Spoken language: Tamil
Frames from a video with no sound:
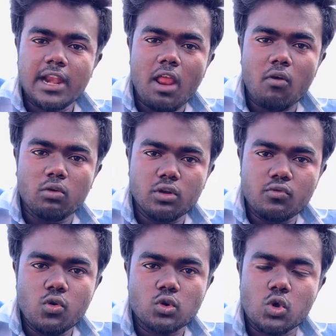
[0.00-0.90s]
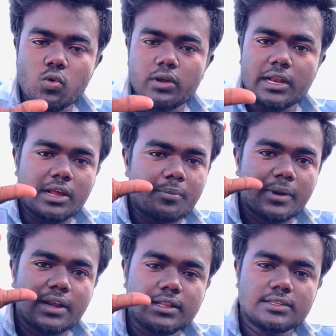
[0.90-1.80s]
நான் அவங்களோட ஃபோட்டோவும் எனக்கு
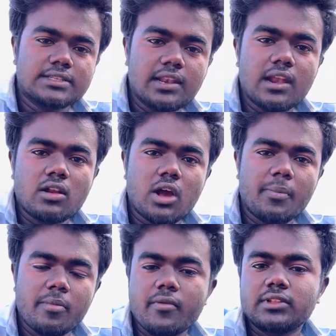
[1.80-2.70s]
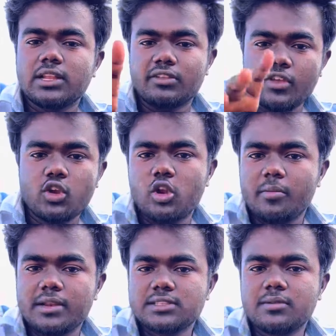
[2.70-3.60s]
பண்ண அந்த செல்லான் காப்பியுமே வந்து நான் அந்த வீடியோவில்
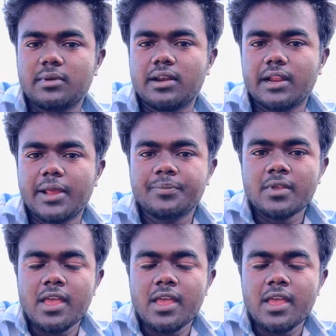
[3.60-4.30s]
மென்ஷன் பண்ணுறேன்